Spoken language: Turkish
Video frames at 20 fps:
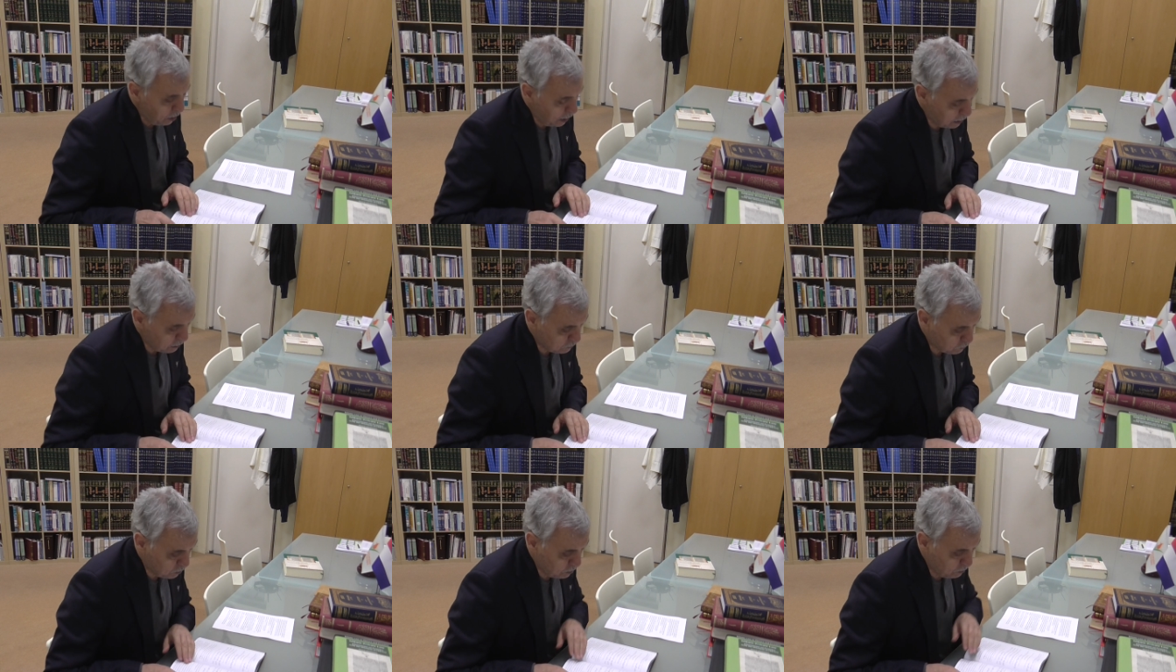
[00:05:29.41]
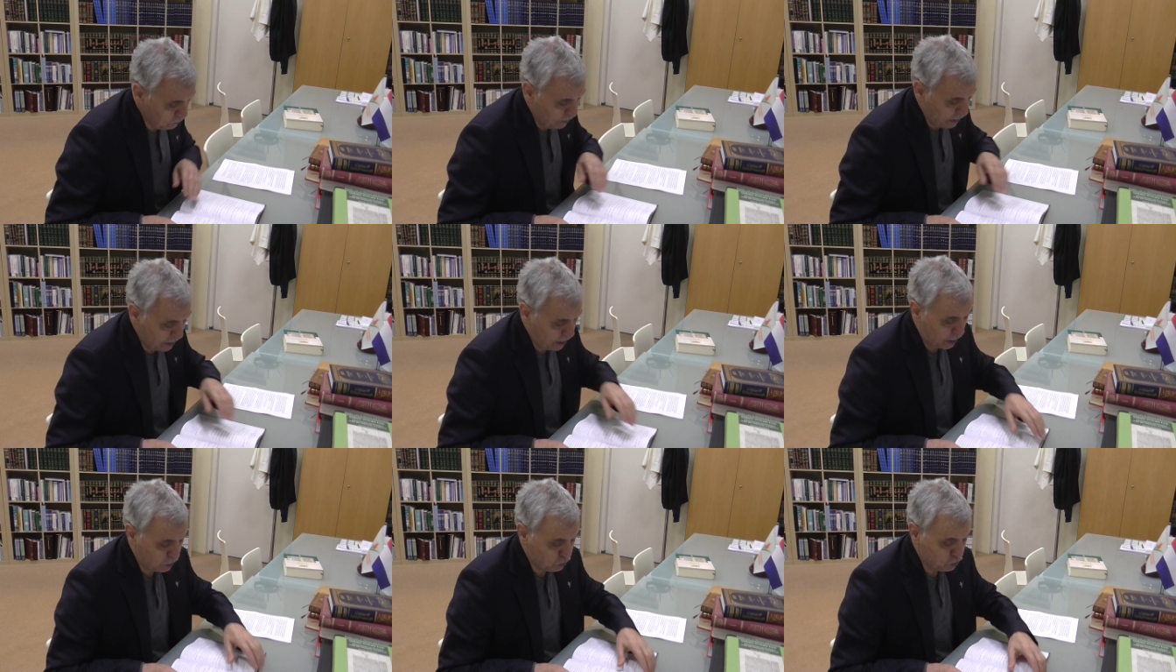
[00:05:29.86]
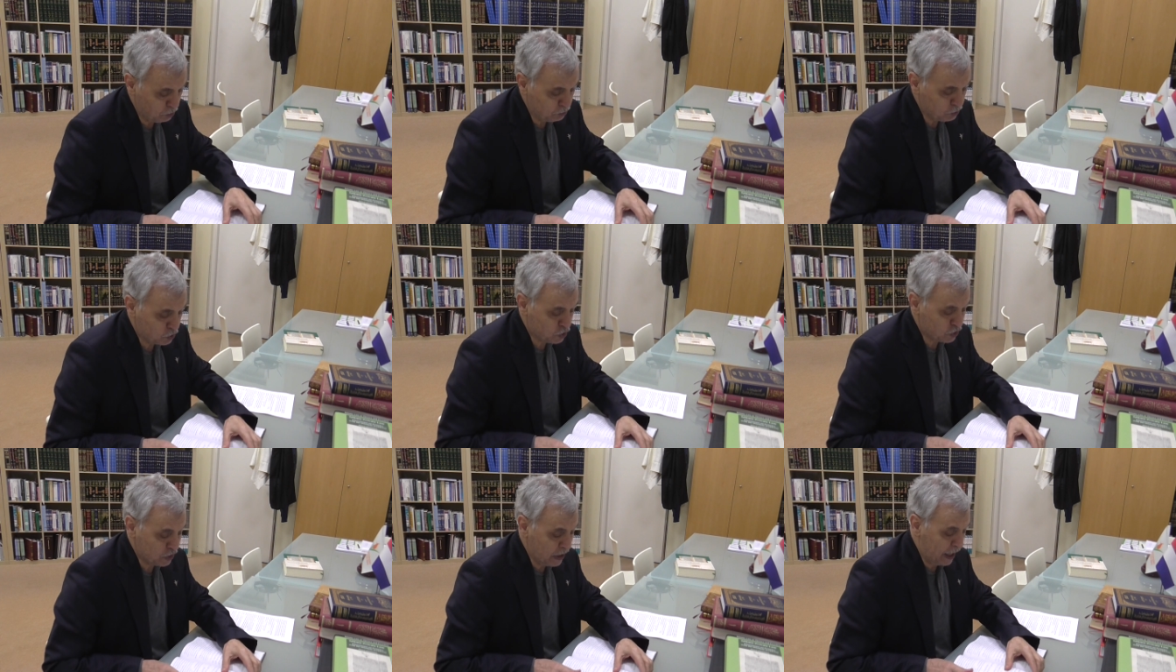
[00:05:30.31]
altın veya
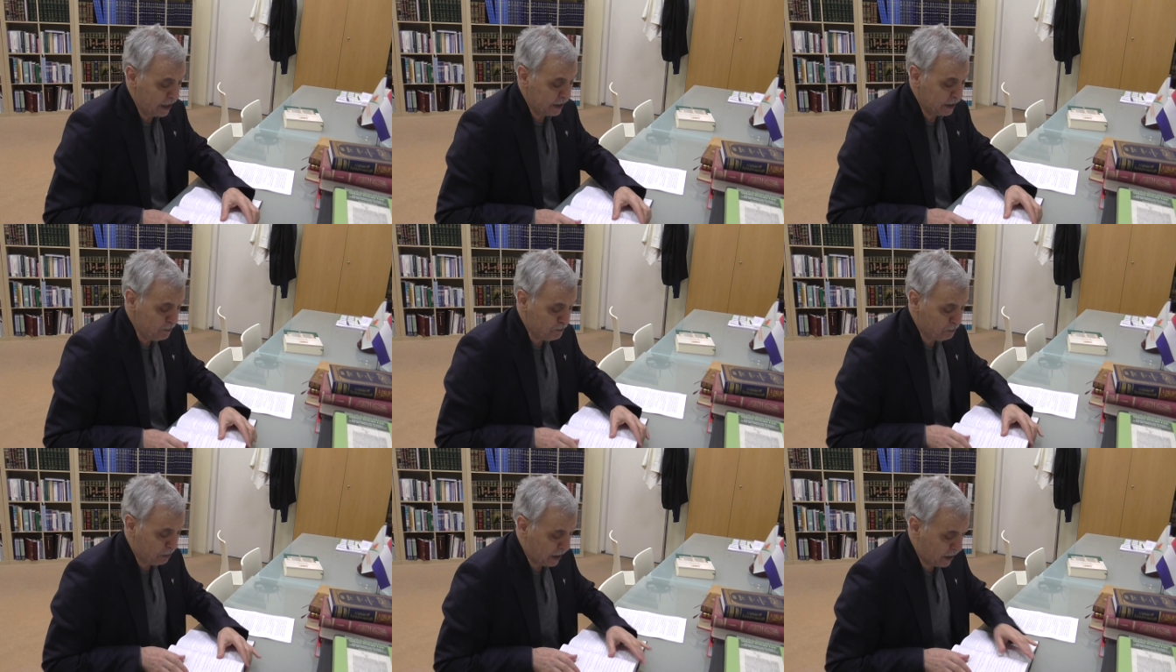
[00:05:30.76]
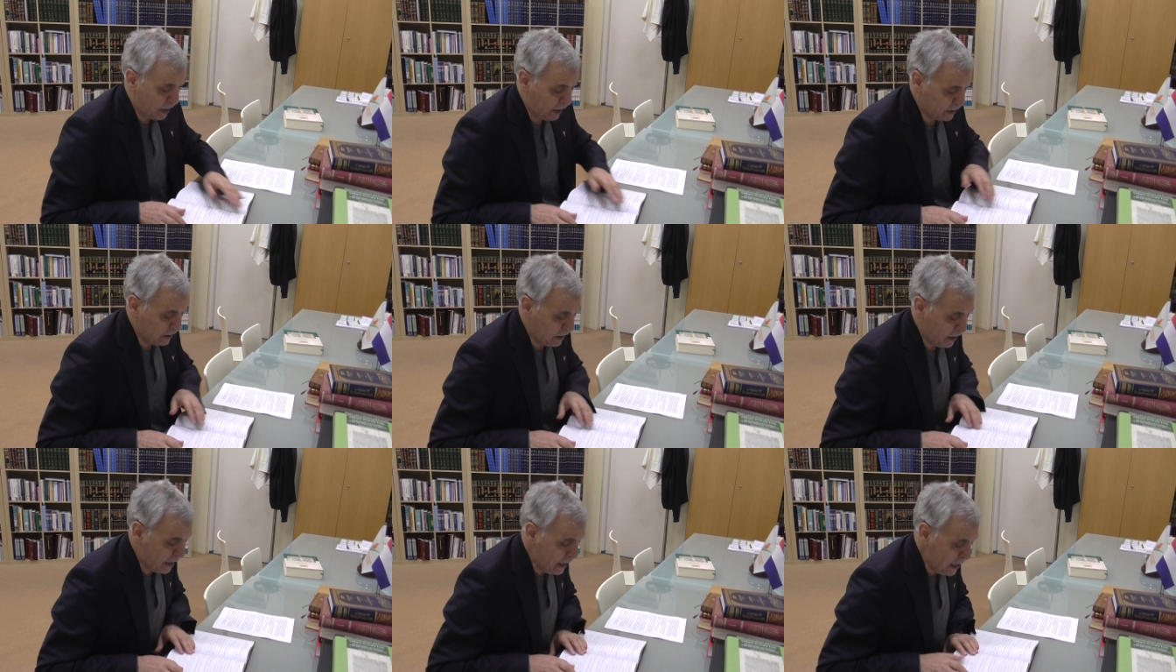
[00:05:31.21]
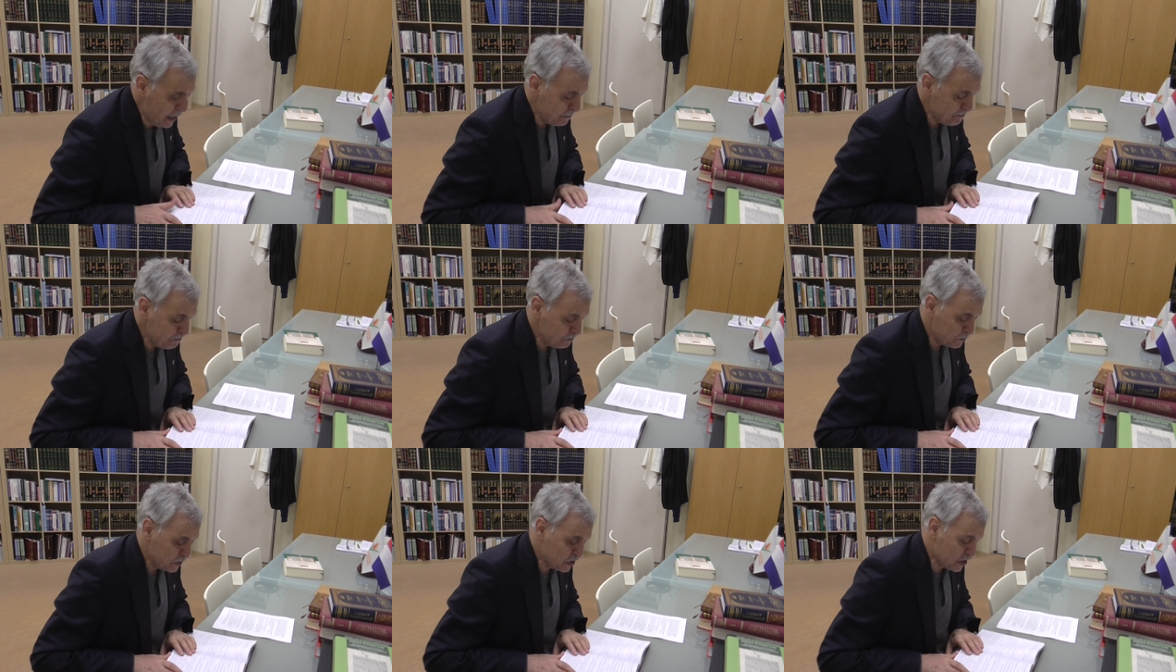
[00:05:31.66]
gümüş yani parayla
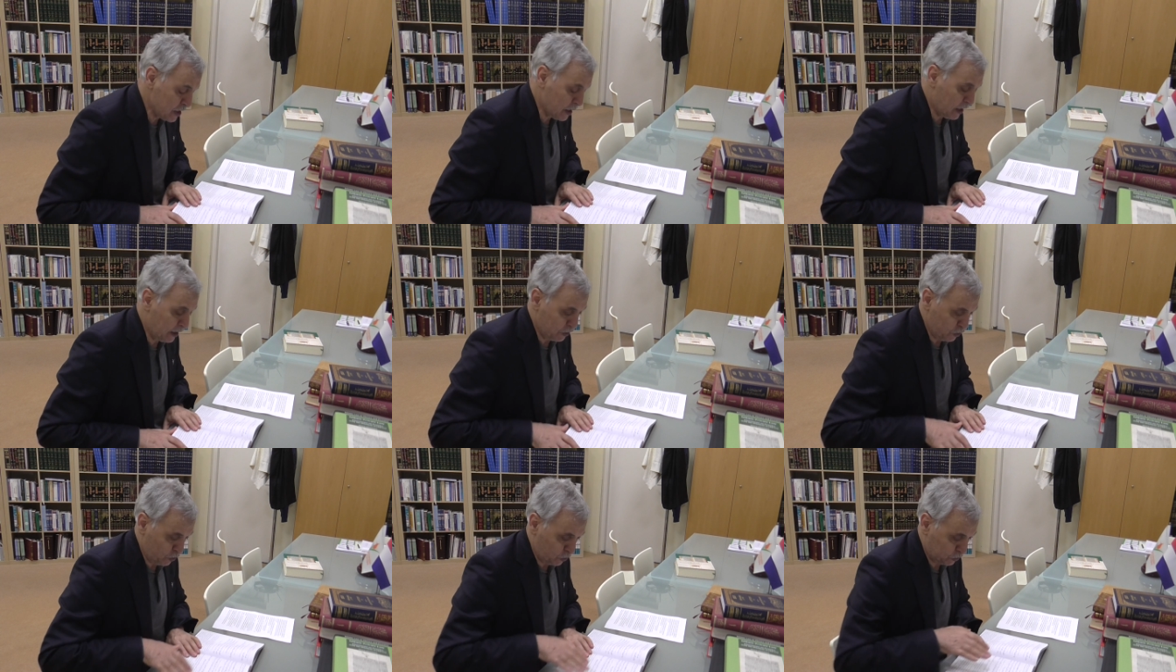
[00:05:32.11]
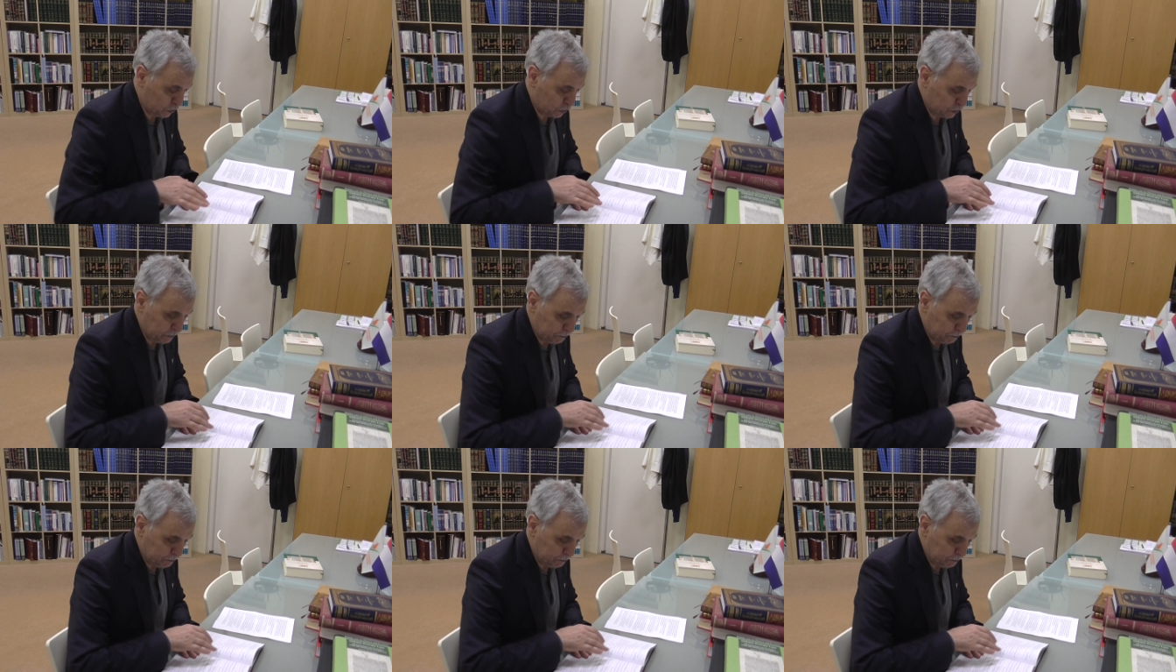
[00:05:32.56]
kiralıyor.